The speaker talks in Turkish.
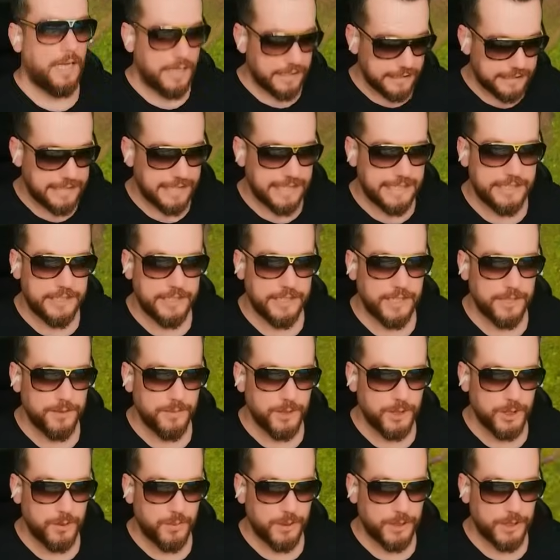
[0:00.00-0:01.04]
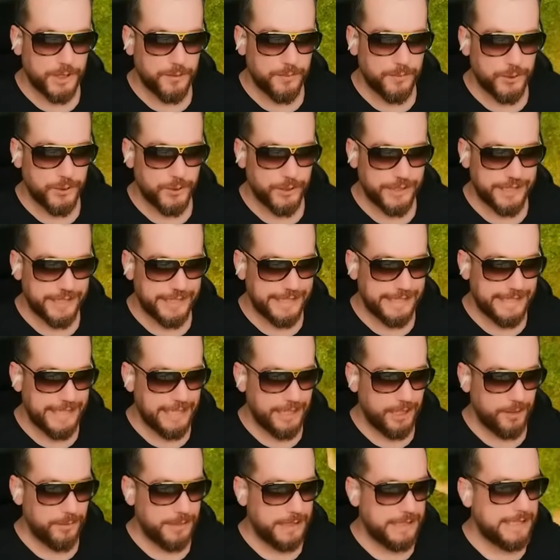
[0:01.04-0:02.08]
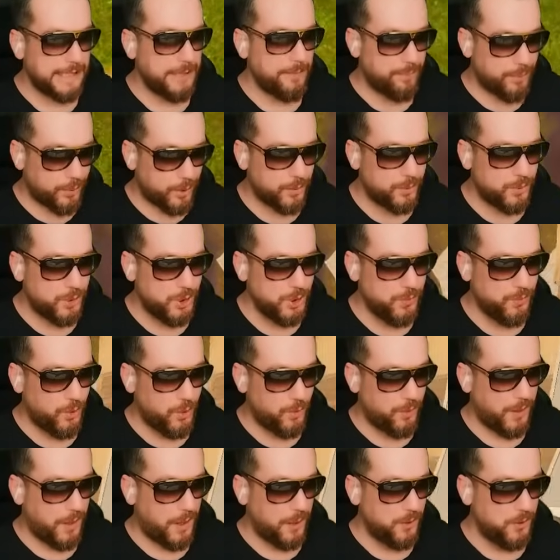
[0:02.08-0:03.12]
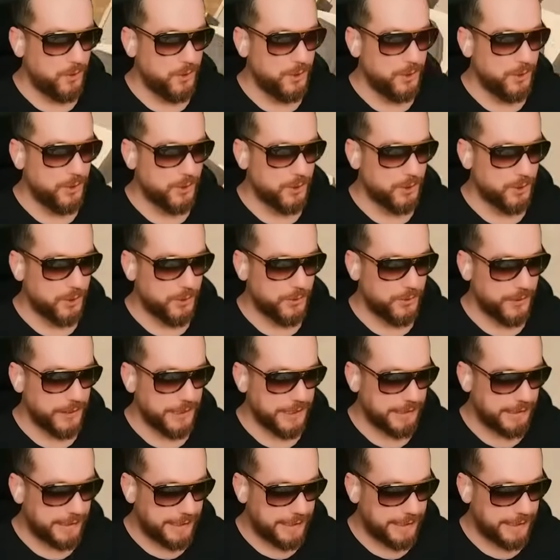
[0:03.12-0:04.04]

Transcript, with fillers: Arkadaşlar merhabalar bugün sizlerle birlikte PUBG Mobile oynuyoruz ve